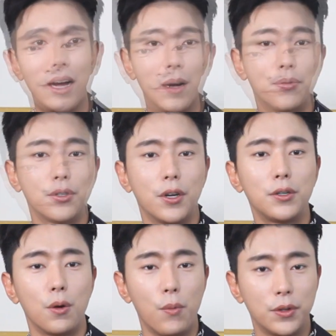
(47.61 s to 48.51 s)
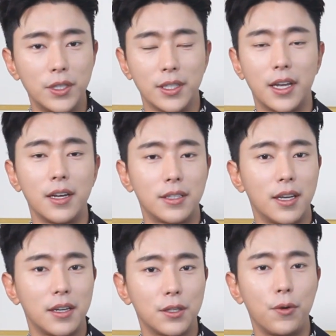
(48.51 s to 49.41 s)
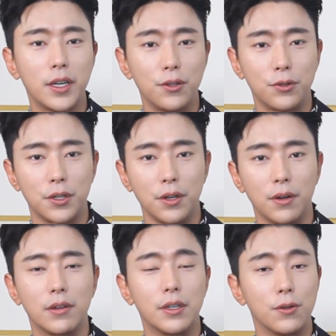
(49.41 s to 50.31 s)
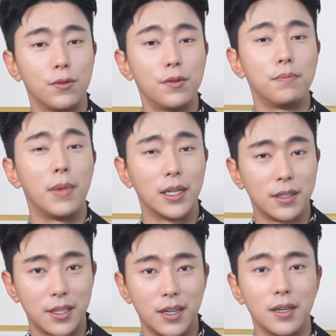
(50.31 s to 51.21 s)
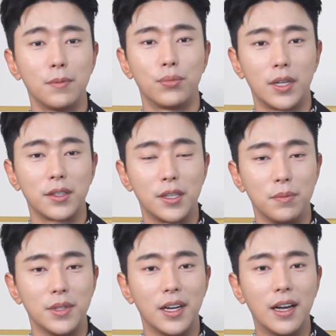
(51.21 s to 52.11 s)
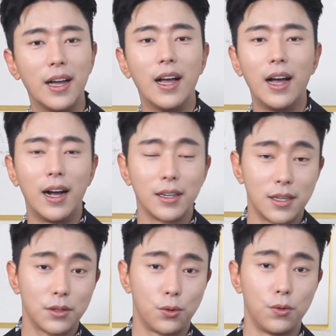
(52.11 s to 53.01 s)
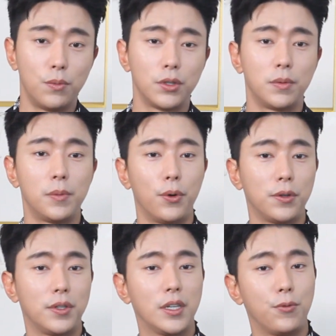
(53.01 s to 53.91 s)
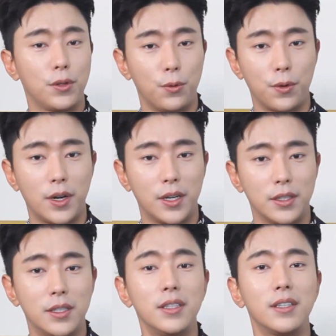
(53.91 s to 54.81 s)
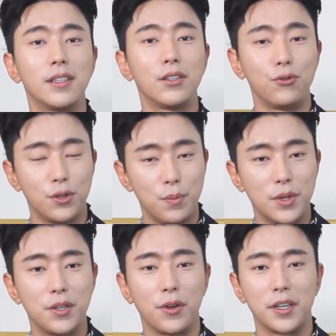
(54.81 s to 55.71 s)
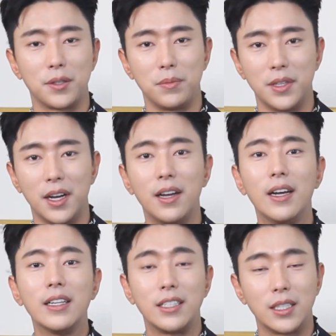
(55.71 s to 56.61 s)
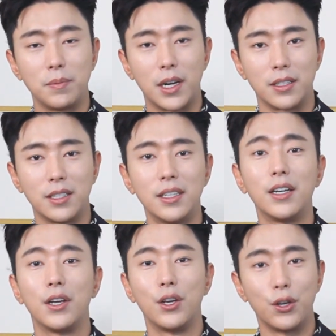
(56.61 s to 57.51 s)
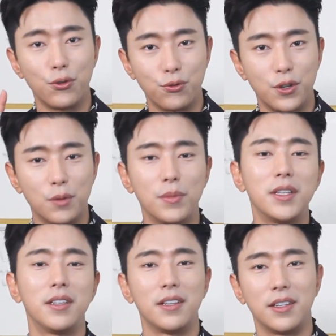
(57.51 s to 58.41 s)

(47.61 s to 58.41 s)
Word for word: 앞으로 저의 정보는 K스타일에서 확인해 주세요. 그리고 많은 사랑 부탁드립니다. 항상 좋은 모습을 보여드리기 위해 노력하는 윤현민이 되겠습니다. 지금까지 윤현민